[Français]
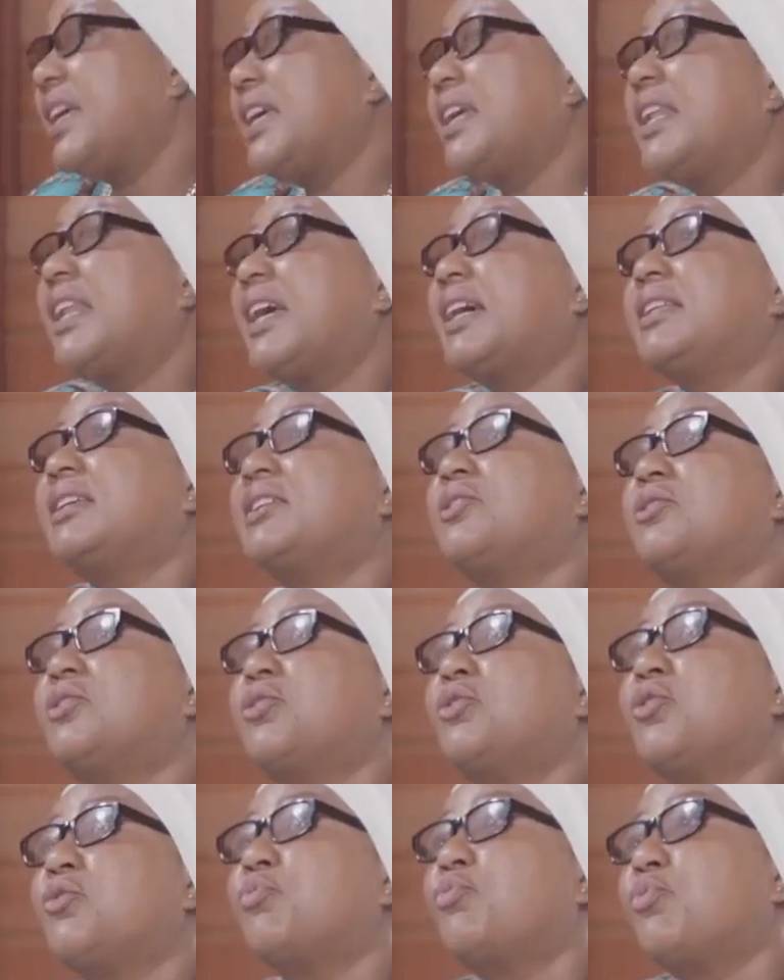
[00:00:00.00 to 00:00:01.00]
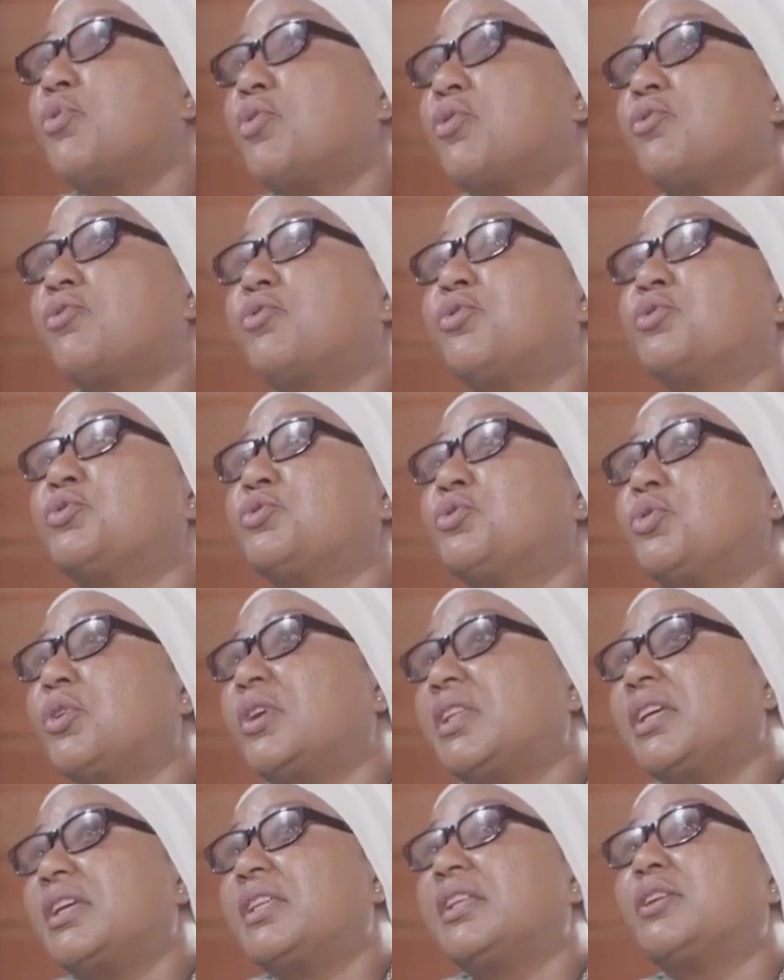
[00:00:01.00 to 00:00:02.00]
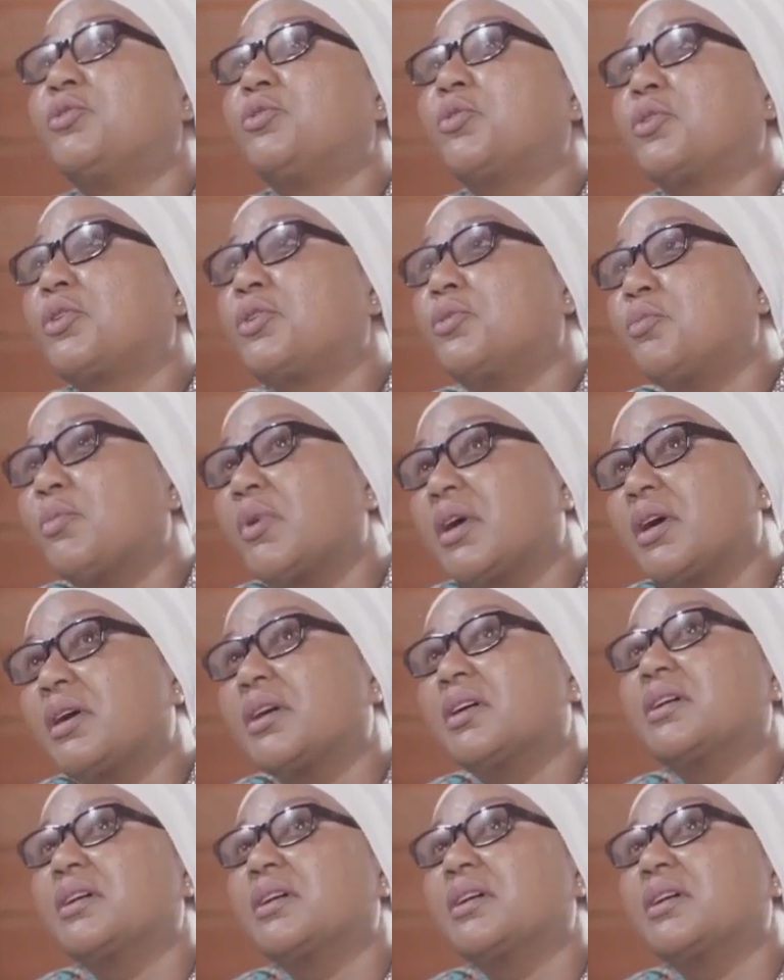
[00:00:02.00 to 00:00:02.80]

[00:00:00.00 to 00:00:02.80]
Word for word: Il a dit de ne plus vous donner de documents.